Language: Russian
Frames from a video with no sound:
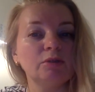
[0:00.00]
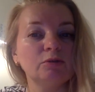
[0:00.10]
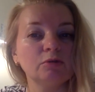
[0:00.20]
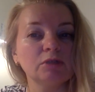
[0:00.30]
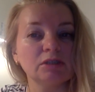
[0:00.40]
были
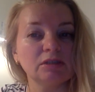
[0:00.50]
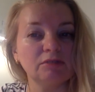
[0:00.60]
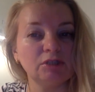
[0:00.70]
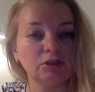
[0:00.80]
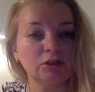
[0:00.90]
дурные
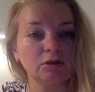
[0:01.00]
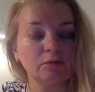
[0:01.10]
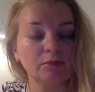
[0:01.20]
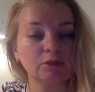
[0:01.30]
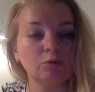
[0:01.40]
советчики,
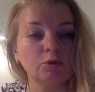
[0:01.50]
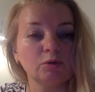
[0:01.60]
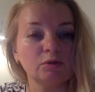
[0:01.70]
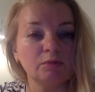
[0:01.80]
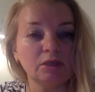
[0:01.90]

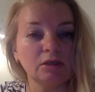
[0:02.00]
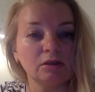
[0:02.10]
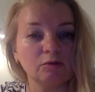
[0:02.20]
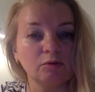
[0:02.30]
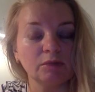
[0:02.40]
поскольку изменение
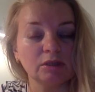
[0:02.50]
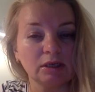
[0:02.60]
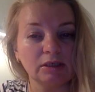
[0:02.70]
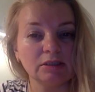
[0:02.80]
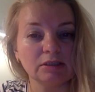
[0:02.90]
такой
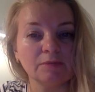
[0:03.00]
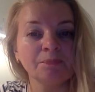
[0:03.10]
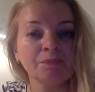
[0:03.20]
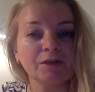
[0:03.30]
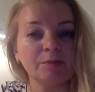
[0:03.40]

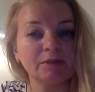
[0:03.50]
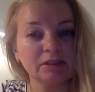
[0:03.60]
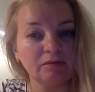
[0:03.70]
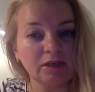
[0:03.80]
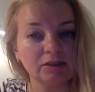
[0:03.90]
ментальности и
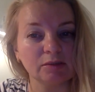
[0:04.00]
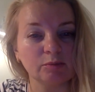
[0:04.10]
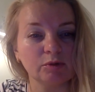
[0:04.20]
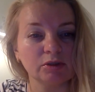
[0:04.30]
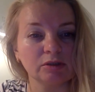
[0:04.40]
представляет
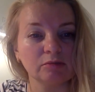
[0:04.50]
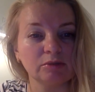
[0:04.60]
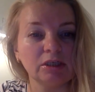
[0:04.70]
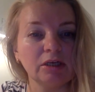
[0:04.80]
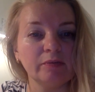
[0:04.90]
собой на самом
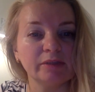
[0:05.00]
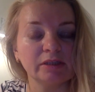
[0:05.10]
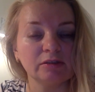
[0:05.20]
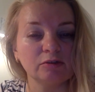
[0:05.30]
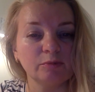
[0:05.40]
деле
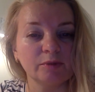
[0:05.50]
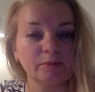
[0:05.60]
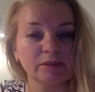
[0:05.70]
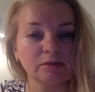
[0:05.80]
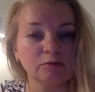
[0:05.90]
обязательную
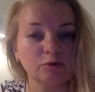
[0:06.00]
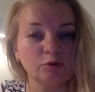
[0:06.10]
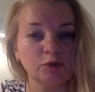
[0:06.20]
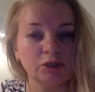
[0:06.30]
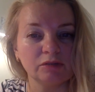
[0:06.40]
предпосылку
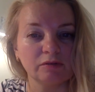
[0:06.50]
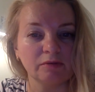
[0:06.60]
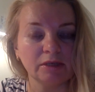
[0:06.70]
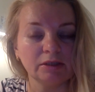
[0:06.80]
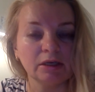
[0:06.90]

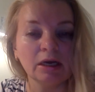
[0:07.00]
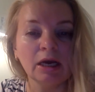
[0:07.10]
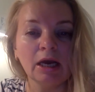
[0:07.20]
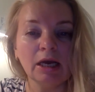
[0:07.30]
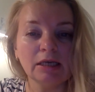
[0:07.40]
существования
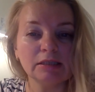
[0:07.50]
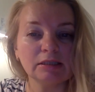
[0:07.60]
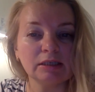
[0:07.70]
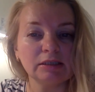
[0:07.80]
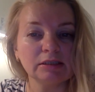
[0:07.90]

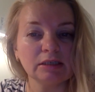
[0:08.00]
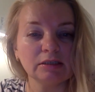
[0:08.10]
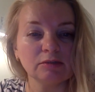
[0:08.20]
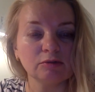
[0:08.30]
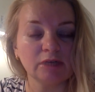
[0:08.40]
израильской
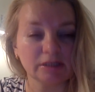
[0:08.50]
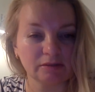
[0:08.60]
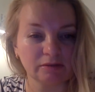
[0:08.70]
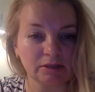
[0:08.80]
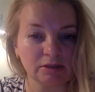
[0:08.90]

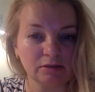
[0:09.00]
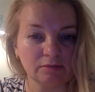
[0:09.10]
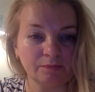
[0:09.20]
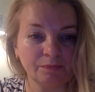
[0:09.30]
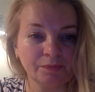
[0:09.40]

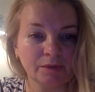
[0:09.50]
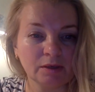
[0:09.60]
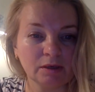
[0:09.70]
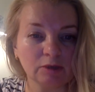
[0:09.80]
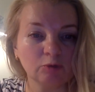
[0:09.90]
государственности
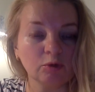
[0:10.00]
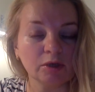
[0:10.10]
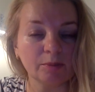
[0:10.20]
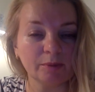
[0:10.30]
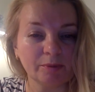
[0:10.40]

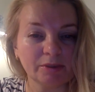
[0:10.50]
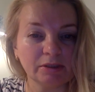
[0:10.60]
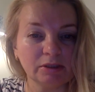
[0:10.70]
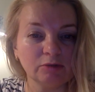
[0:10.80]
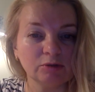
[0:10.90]
которая по
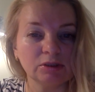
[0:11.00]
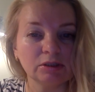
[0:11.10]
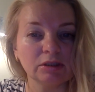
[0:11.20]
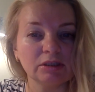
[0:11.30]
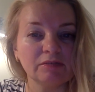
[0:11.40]
определению
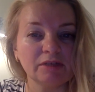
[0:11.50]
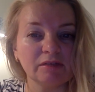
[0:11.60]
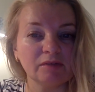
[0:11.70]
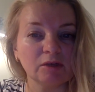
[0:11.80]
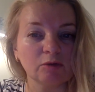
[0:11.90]
сделала
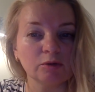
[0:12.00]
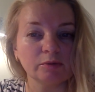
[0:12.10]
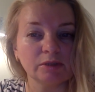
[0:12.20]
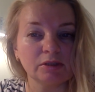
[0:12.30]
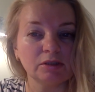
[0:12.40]
евреев
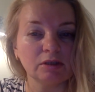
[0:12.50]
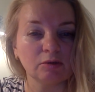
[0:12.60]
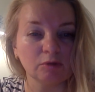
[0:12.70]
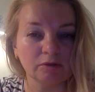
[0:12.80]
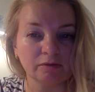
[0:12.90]
народом среди
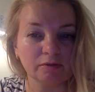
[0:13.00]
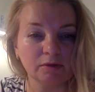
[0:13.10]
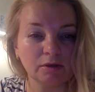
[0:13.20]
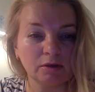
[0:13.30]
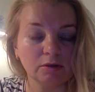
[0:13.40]
народов,
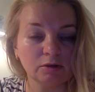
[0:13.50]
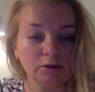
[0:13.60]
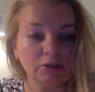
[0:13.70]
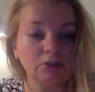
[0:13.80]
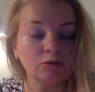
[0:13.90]

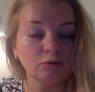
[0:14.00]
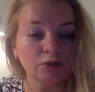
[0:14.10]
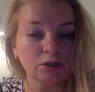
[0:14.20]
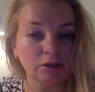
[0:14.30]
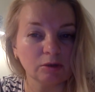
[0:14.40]
среди
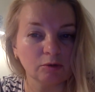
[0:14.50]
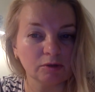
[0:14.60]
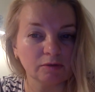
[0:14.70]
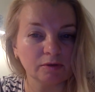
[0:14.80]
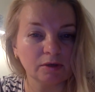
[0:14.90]
других
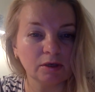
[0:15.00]
народов,